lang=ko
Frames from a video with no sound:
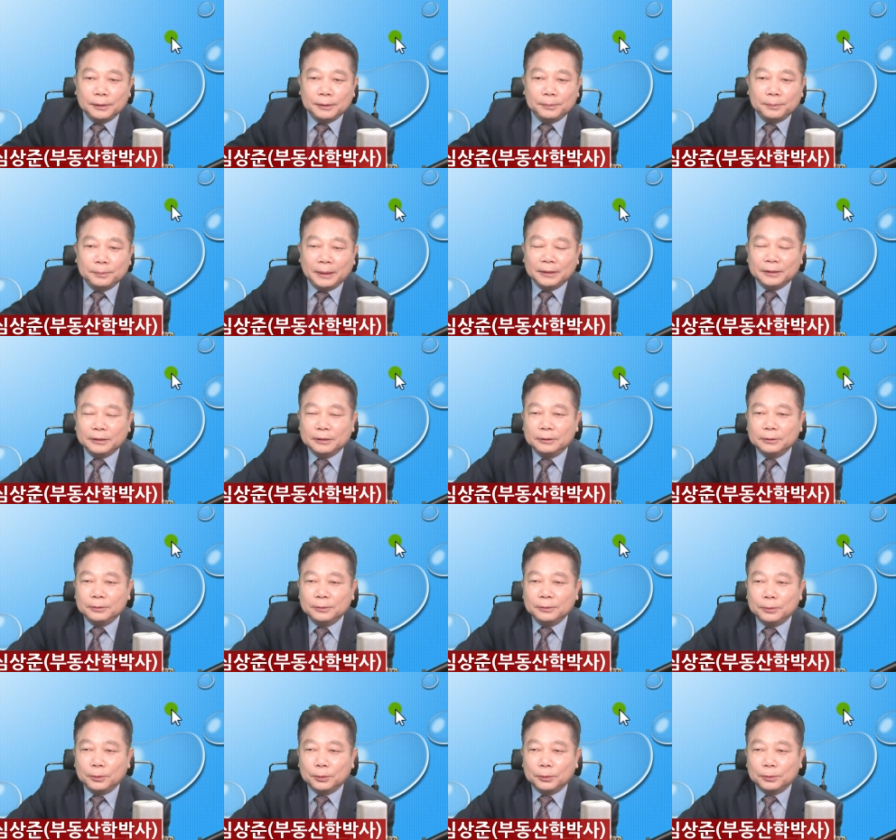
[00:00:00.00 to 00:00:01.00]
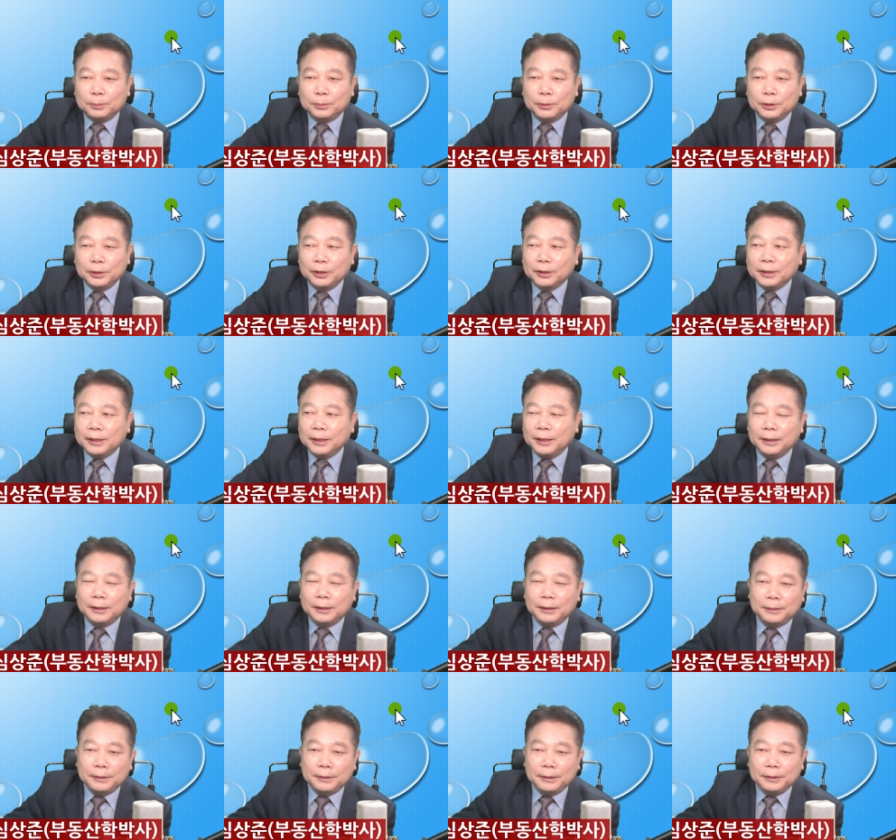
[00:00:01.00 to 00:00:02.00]
만드는 곳 뭐
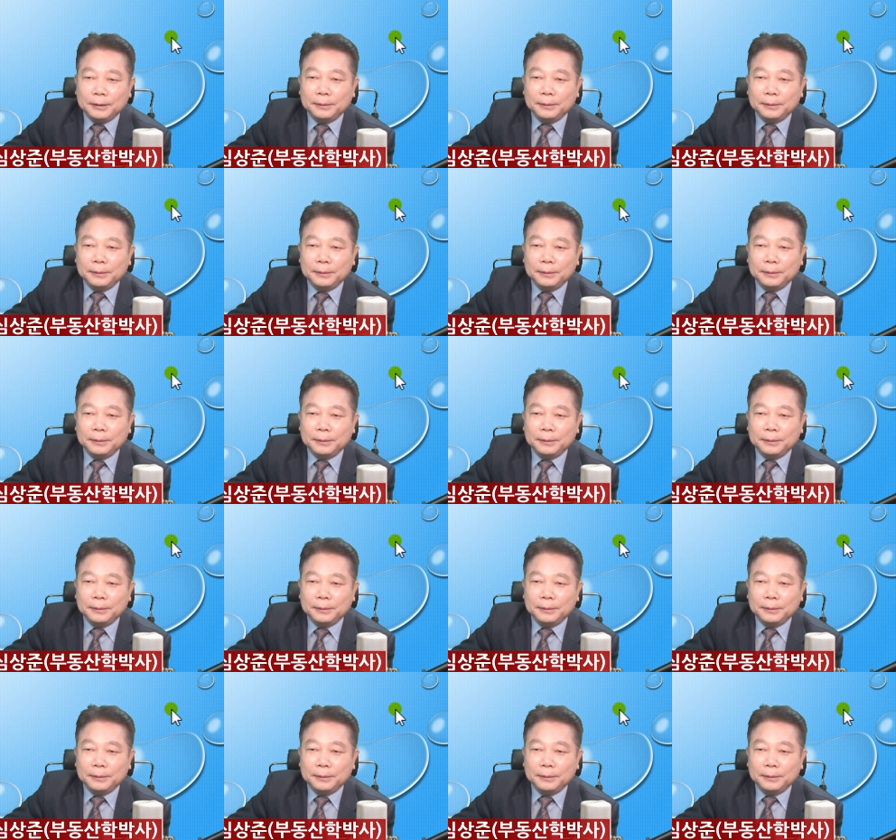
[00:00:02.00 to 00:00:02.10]
이렇게